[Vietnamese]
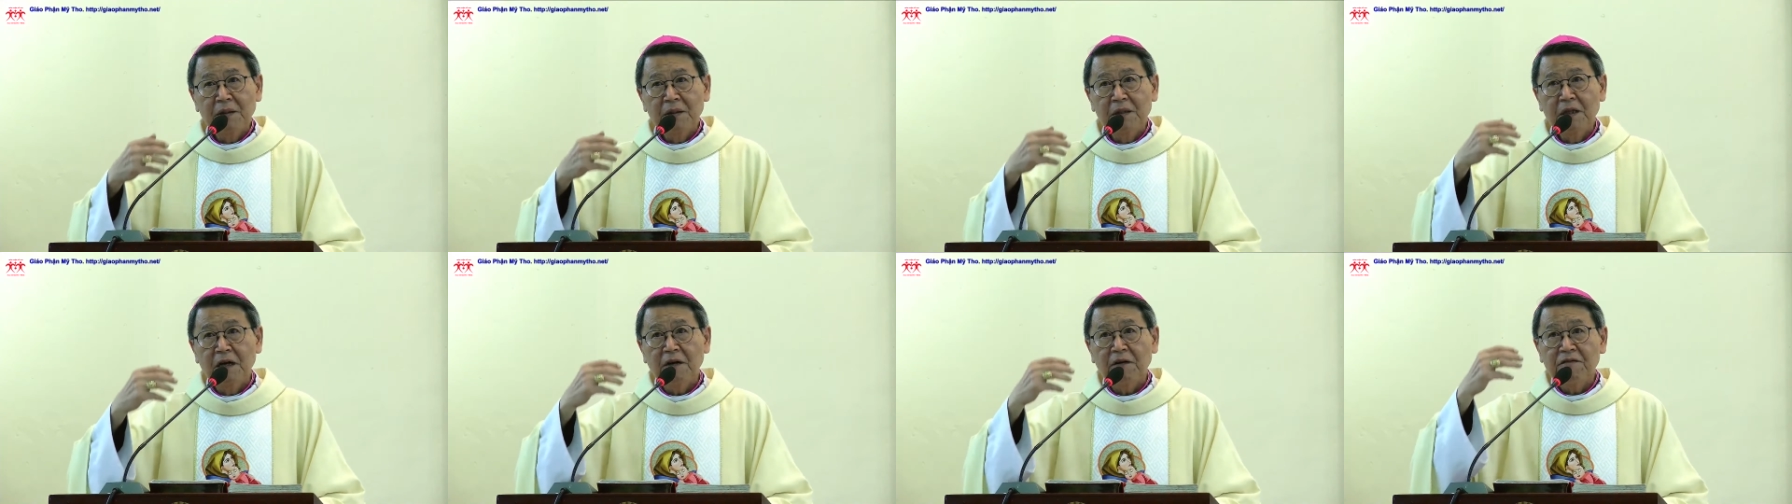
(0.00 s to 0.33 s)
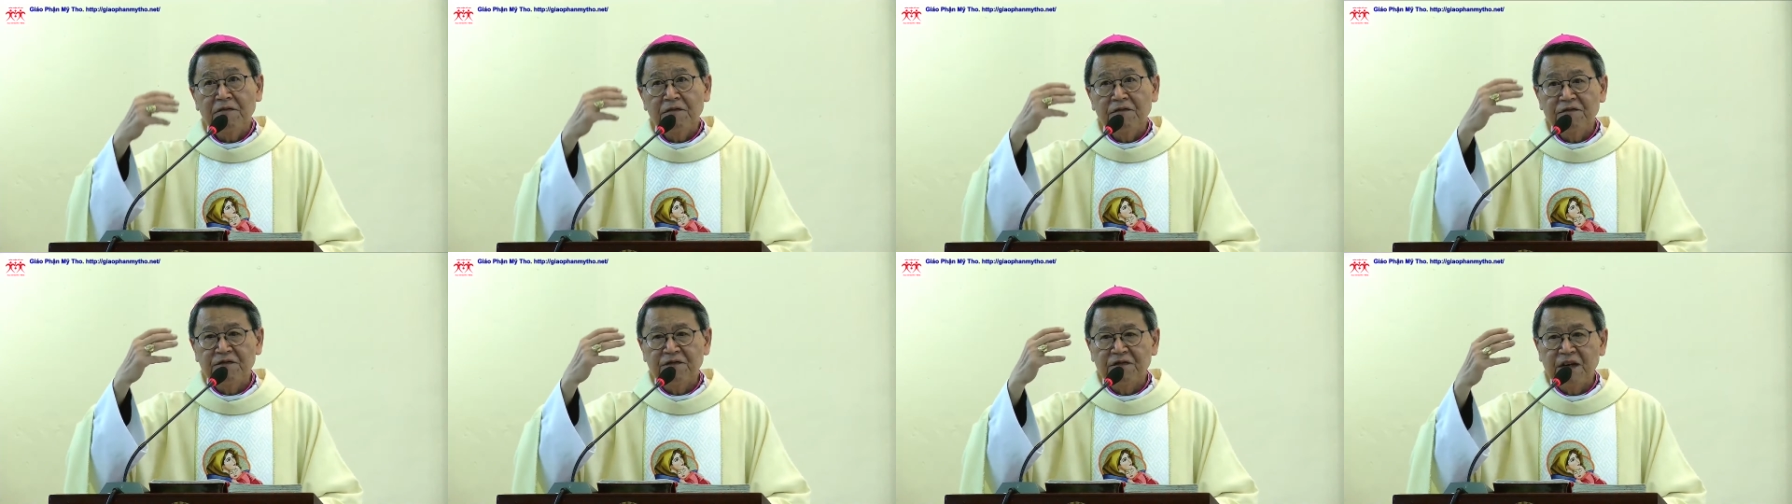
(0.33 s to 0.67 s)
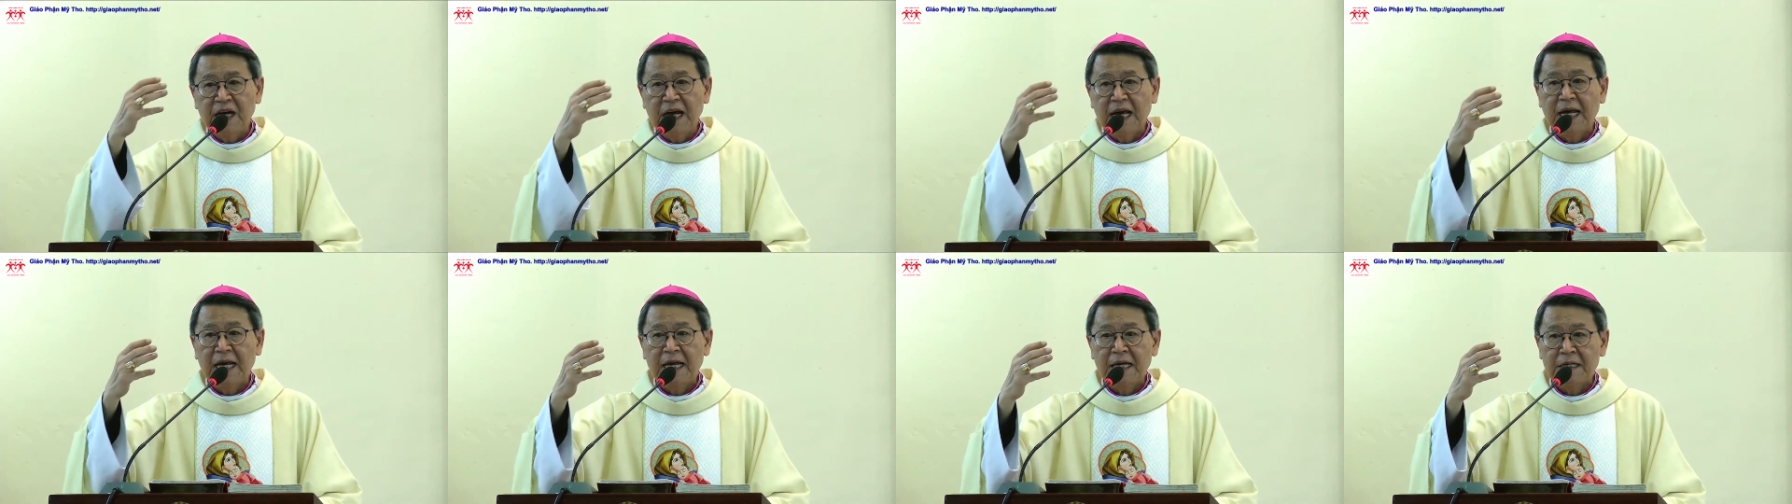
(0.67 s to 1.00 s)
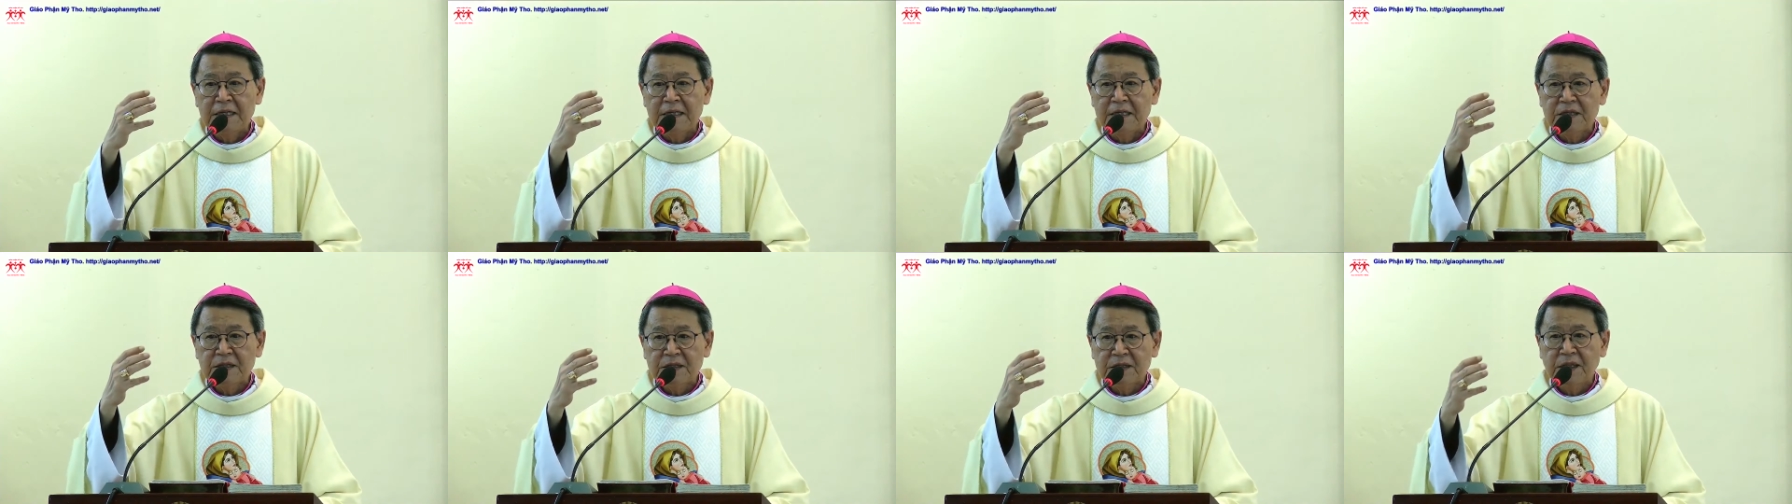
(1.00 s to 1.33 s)
ước
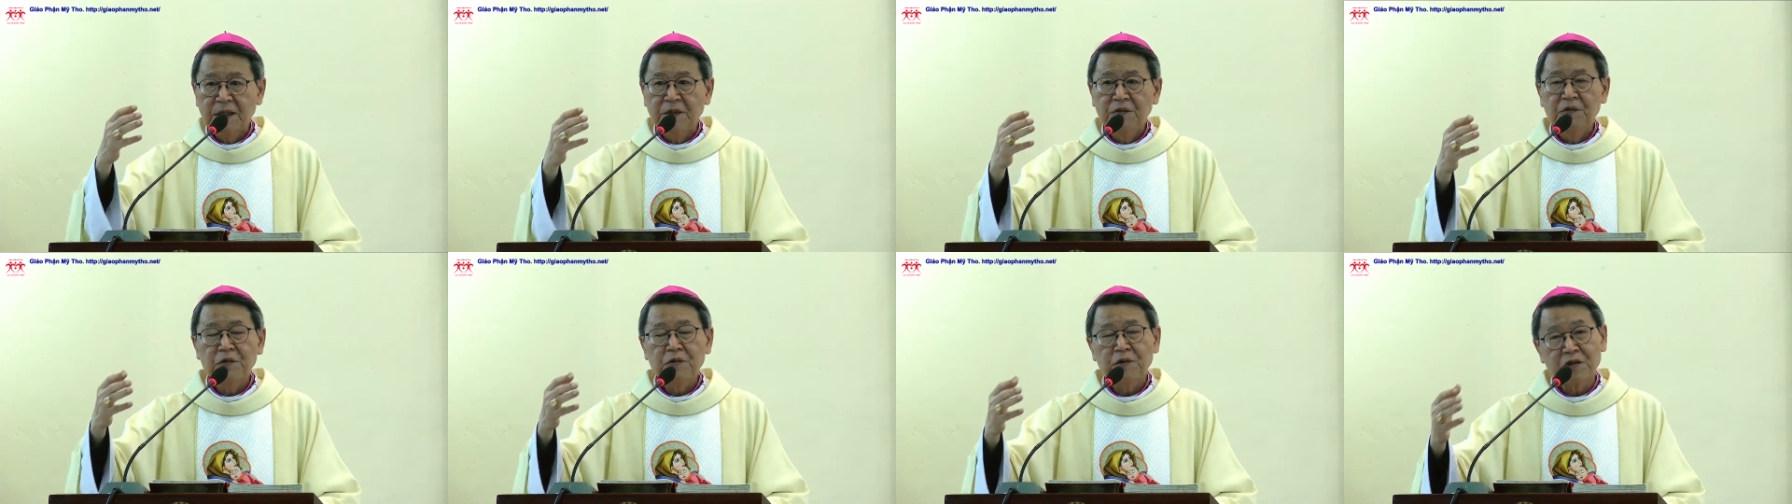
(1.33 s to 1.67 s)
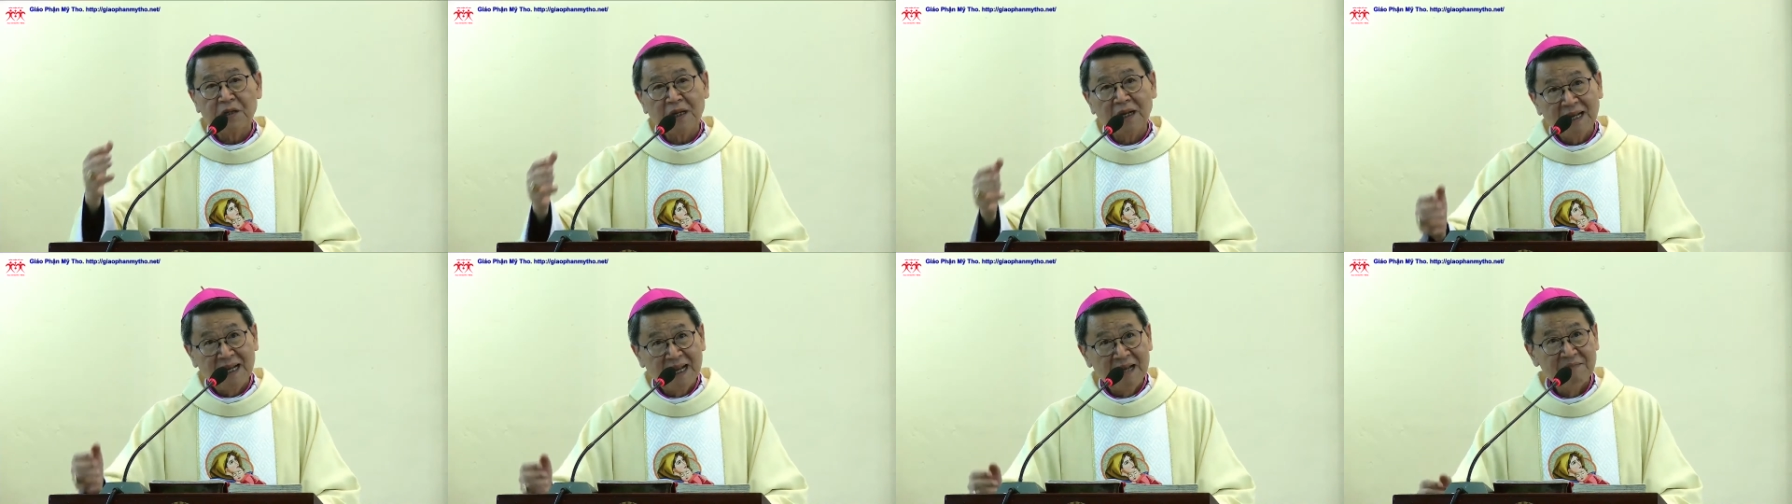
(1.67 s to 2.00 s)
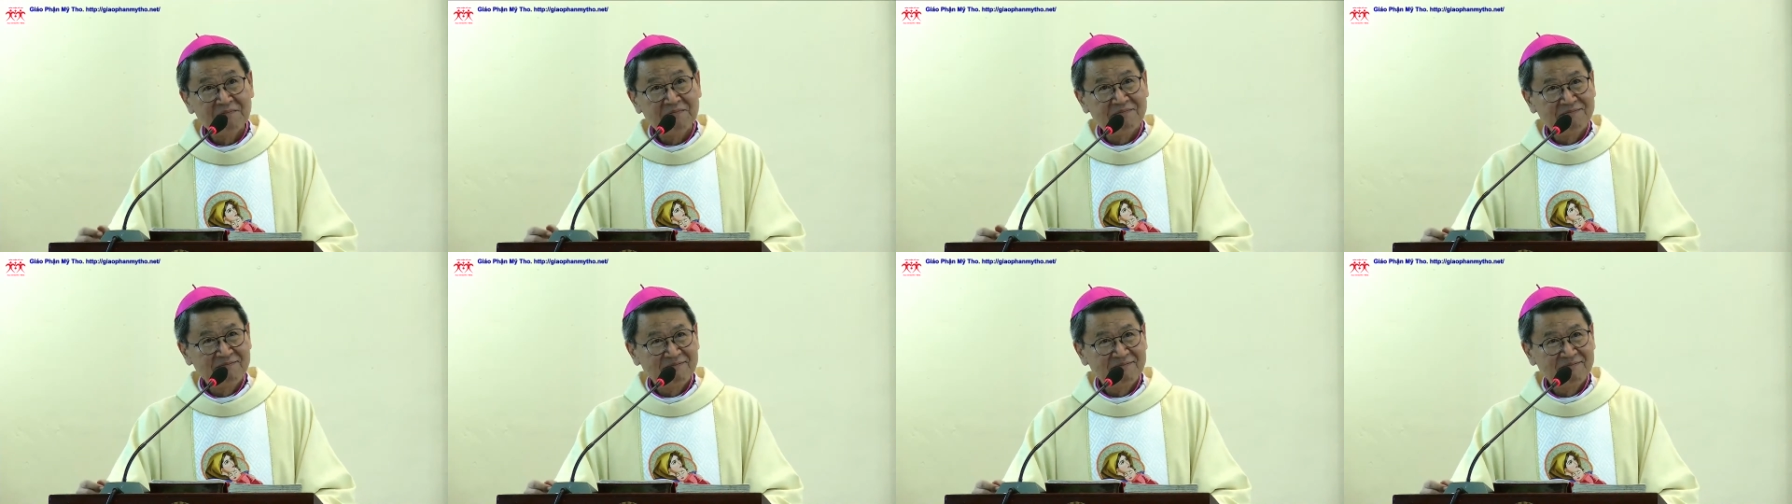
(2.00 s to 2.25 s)
về Jerusalem.